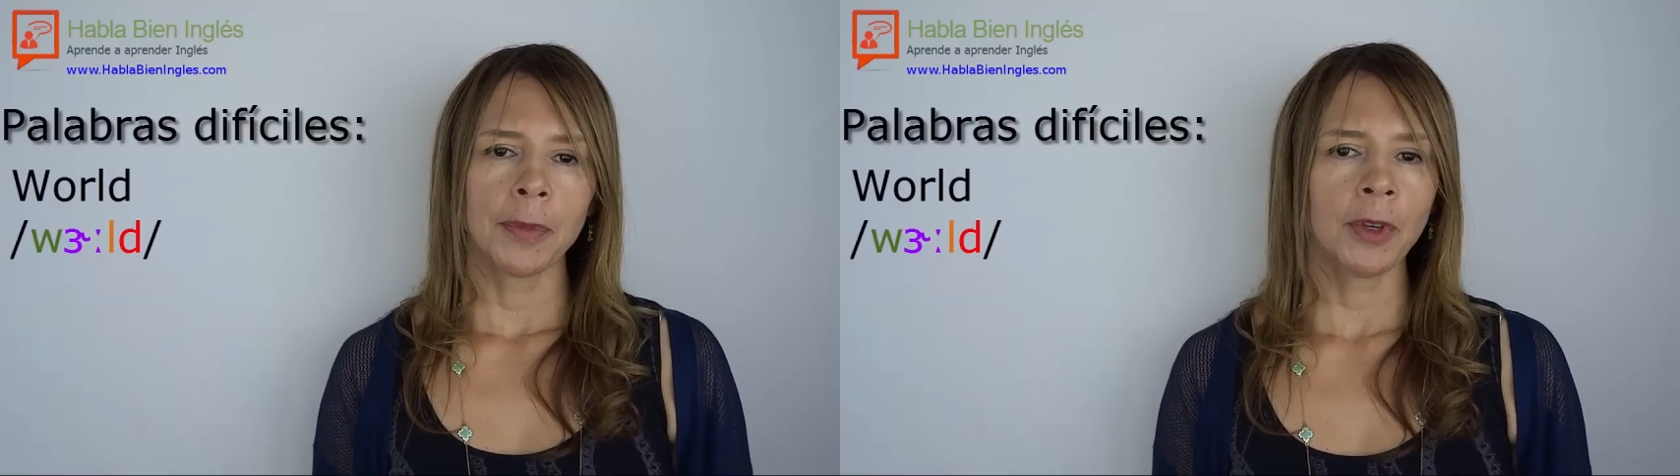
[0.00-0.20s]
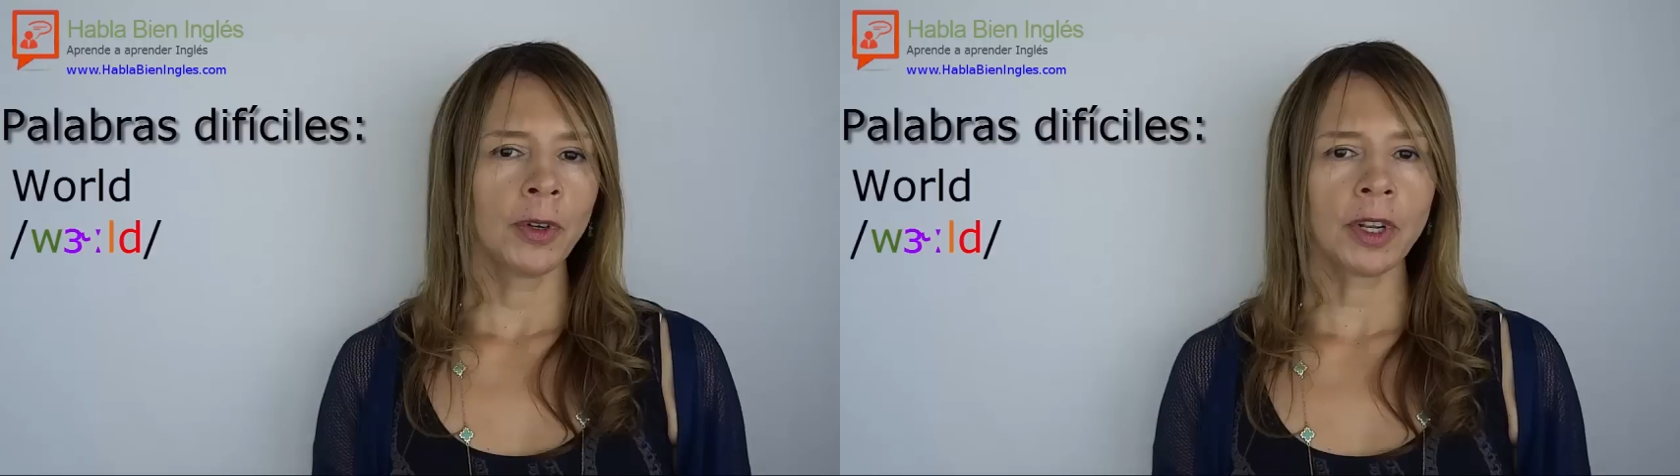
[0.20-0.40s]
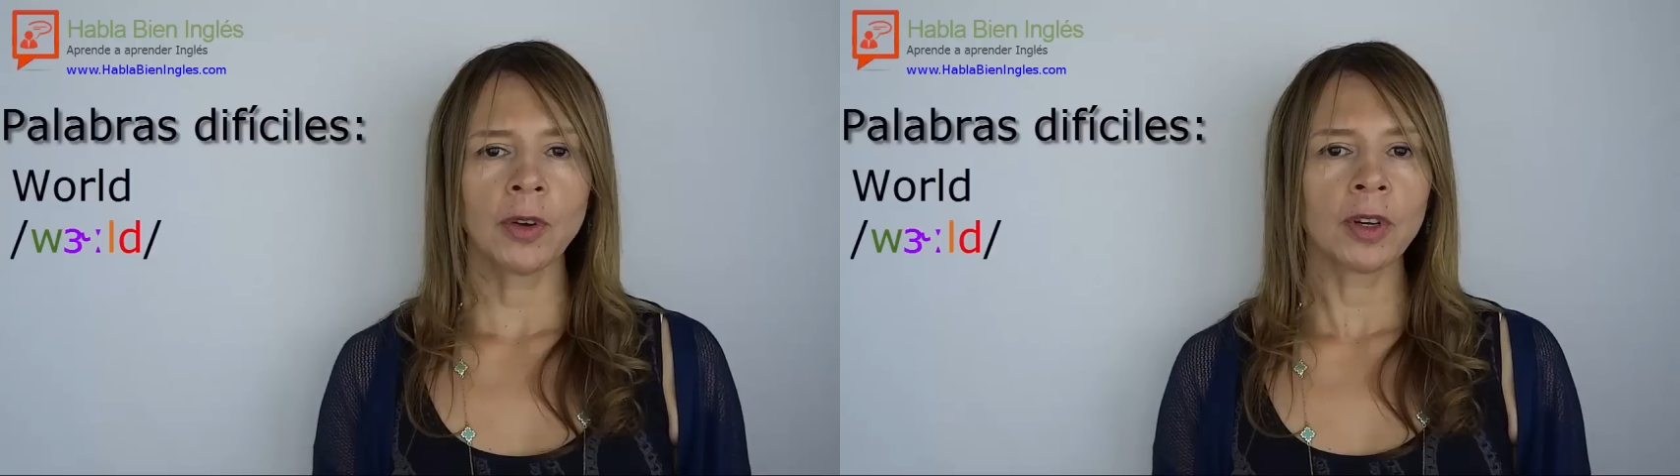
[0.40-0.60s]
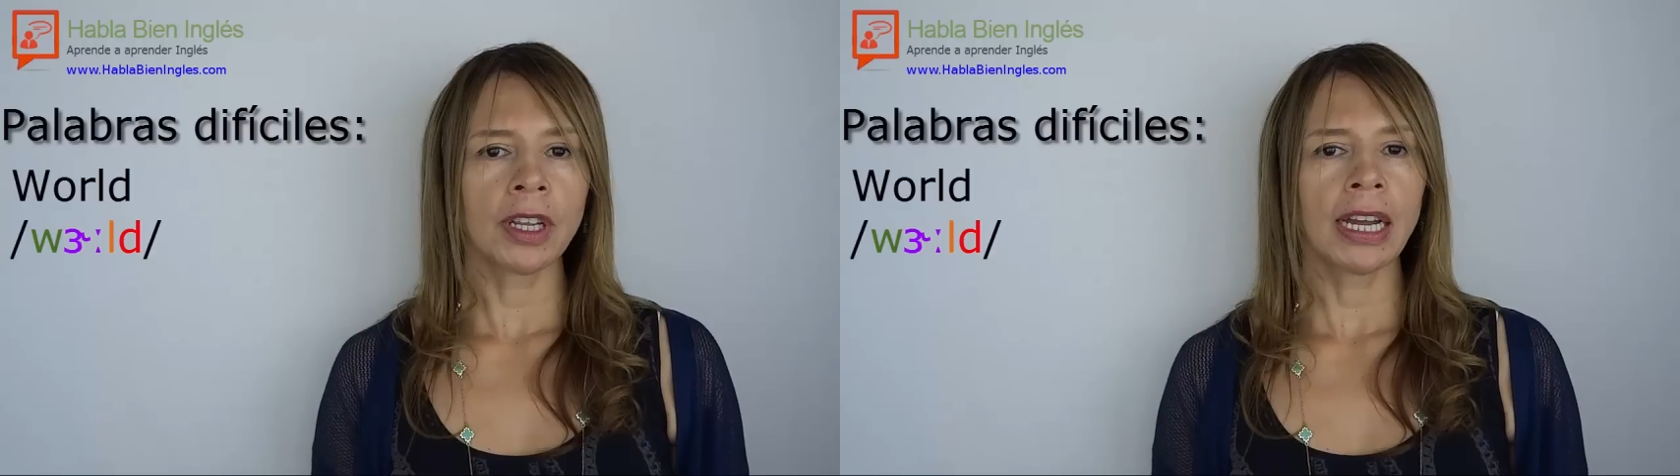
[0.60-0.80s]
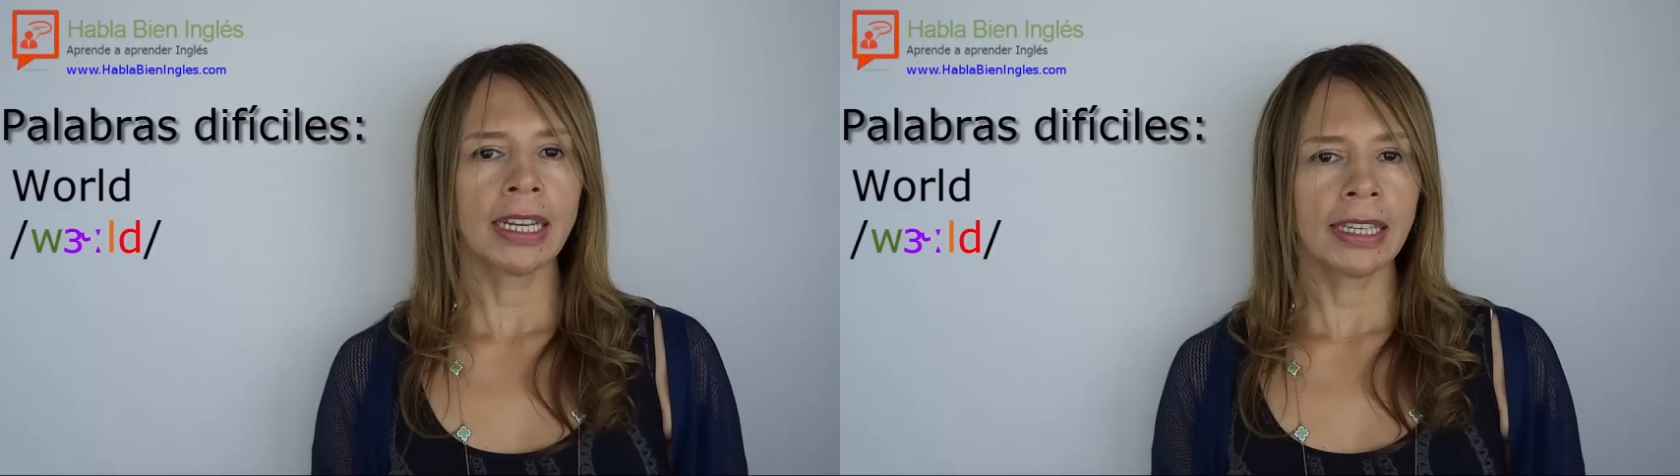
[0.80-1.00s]
yo no
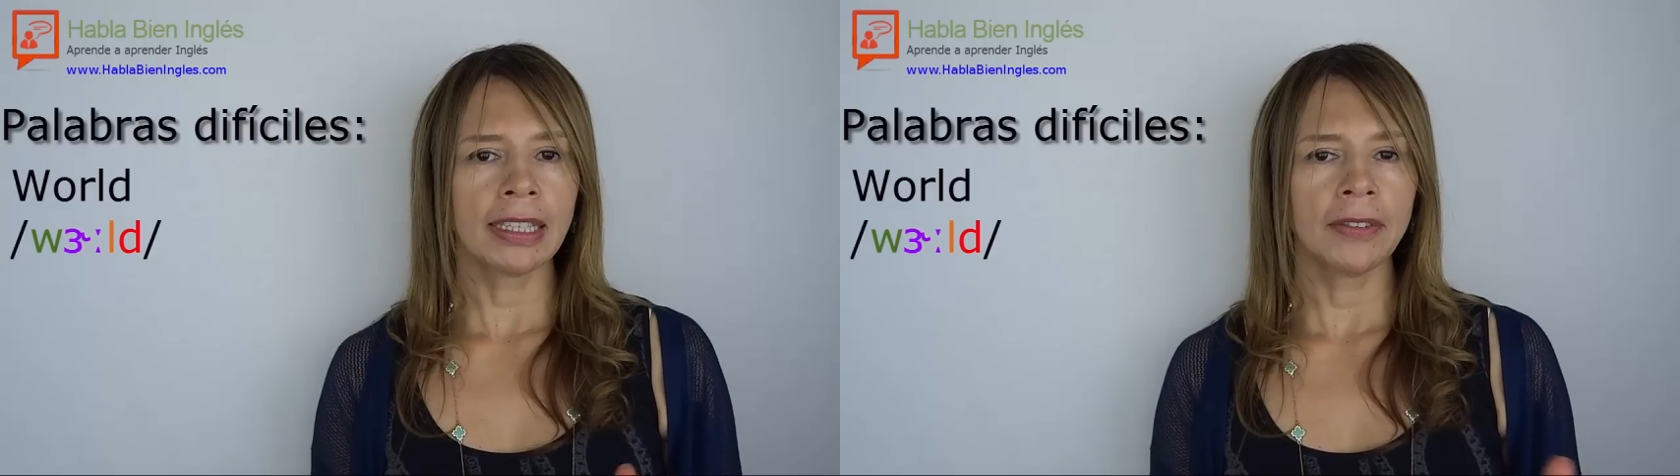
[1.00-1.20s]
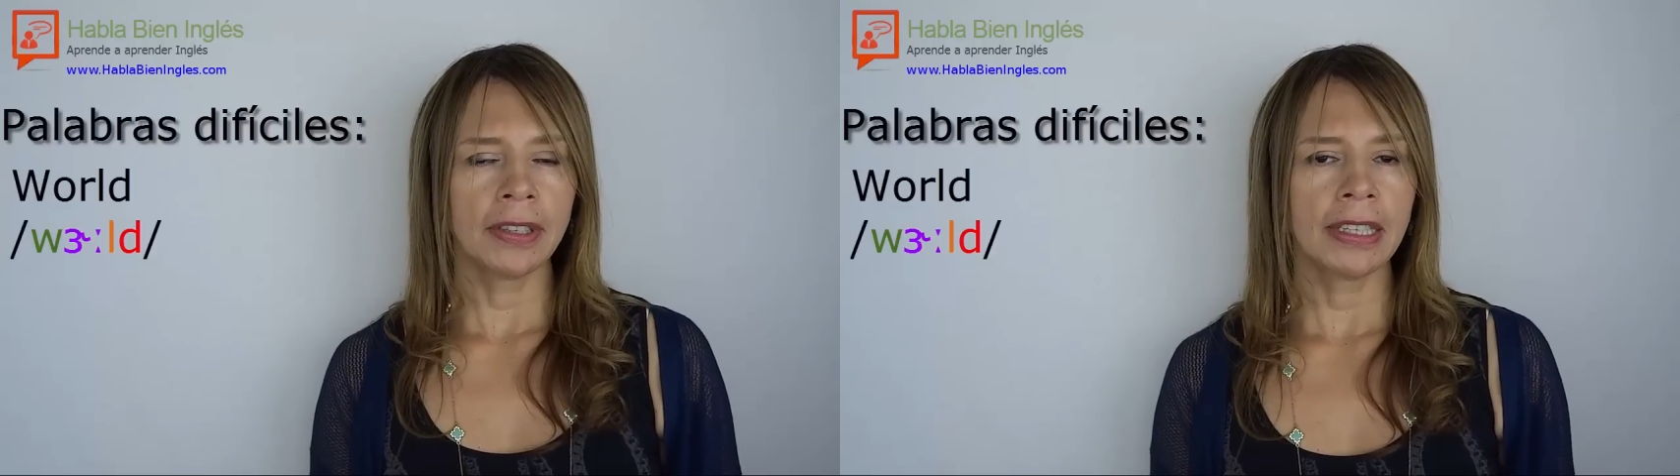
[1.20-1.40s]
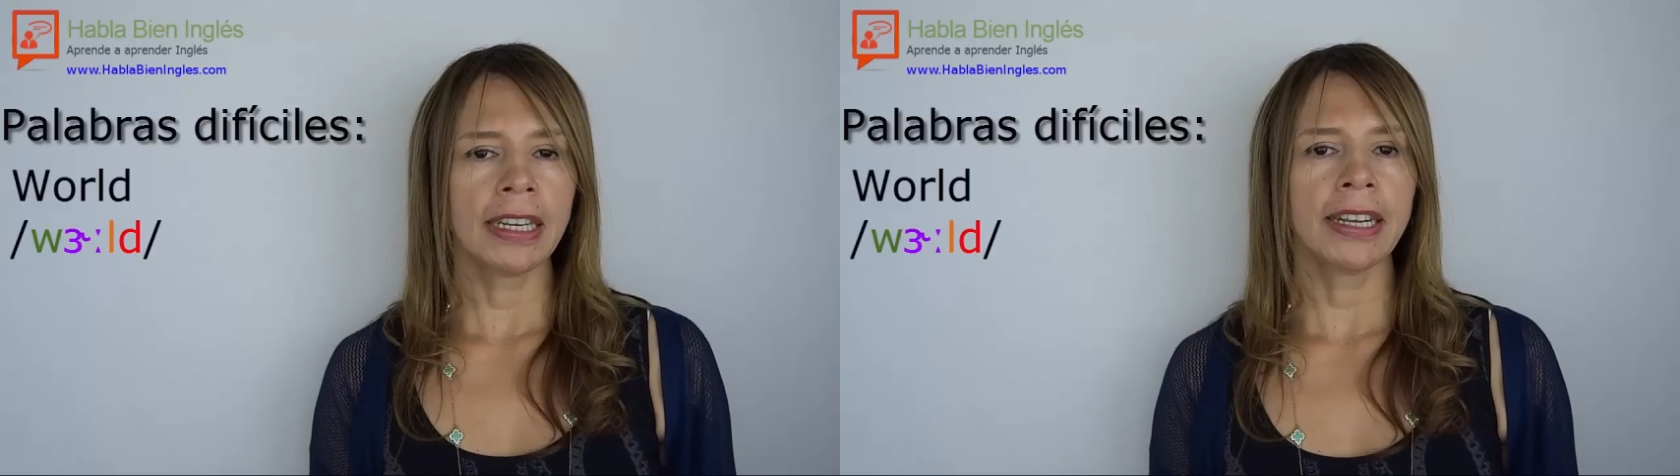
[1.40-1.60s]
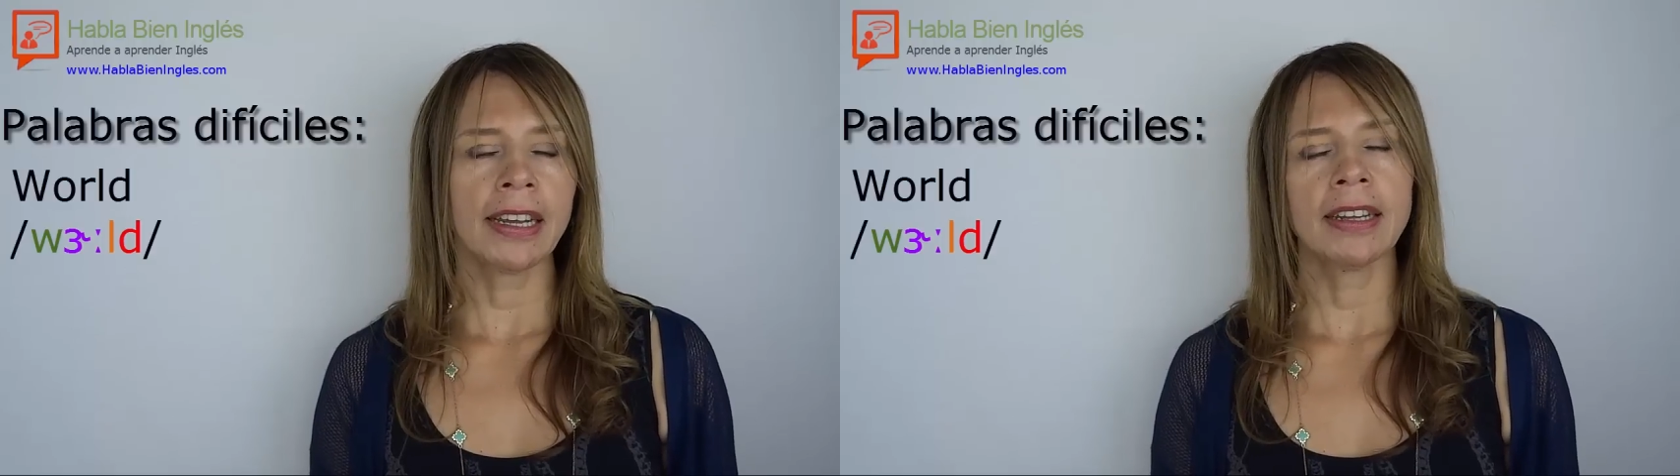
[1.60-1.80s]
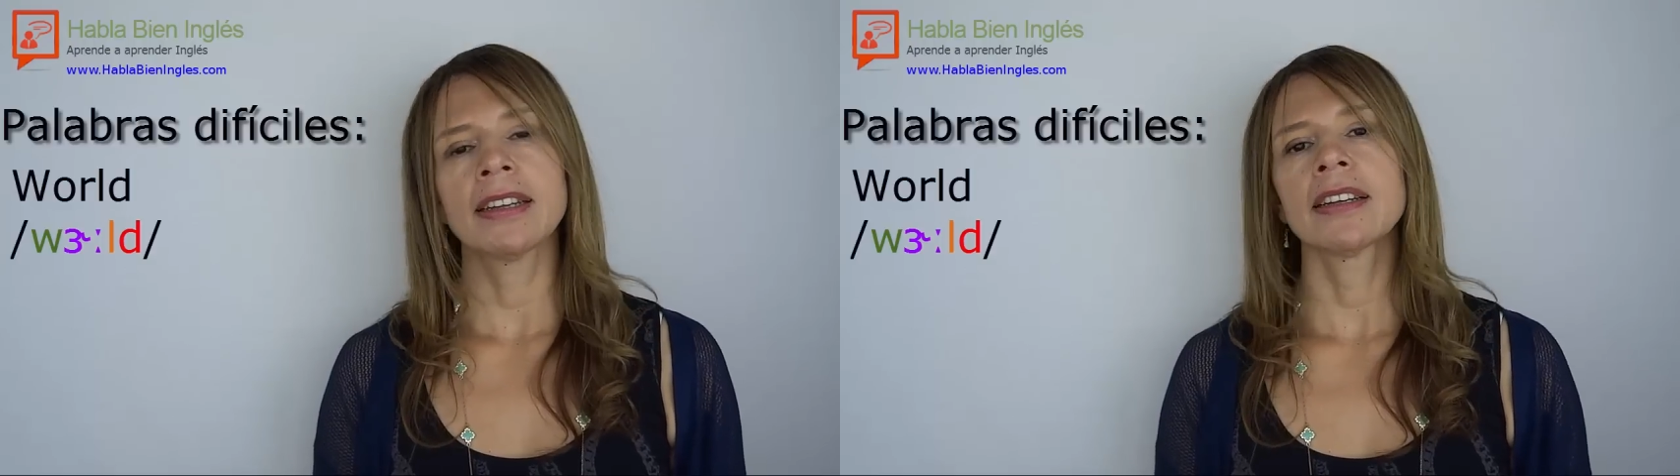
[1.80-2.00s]
recordaba qué tan difícil
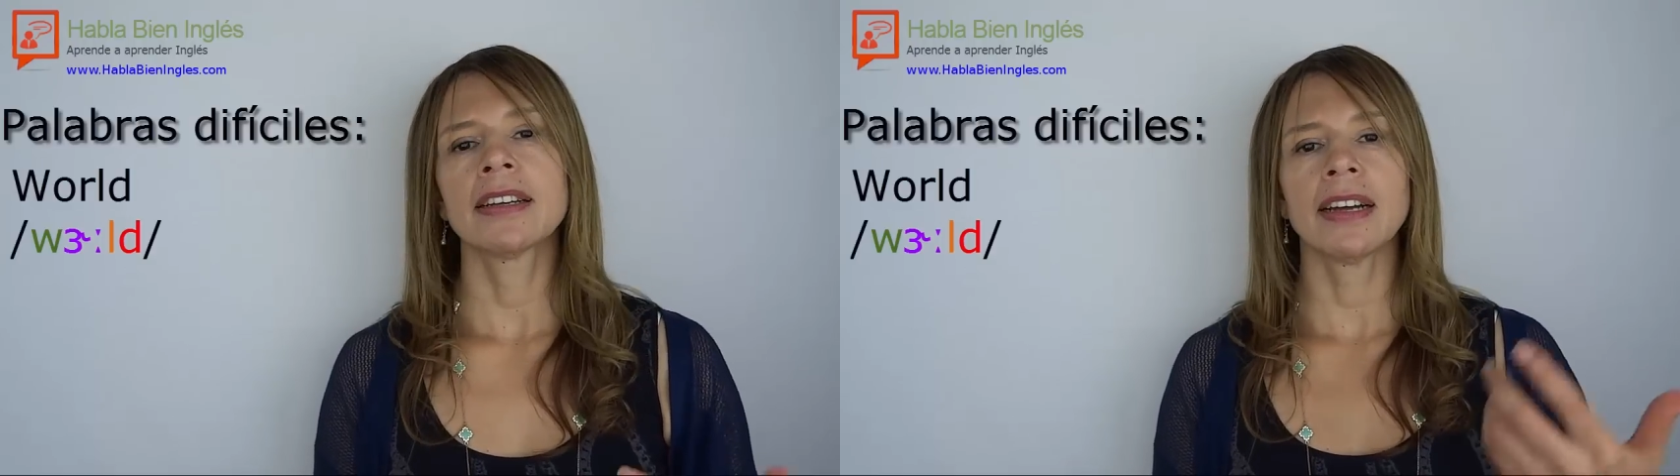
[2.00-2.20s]
era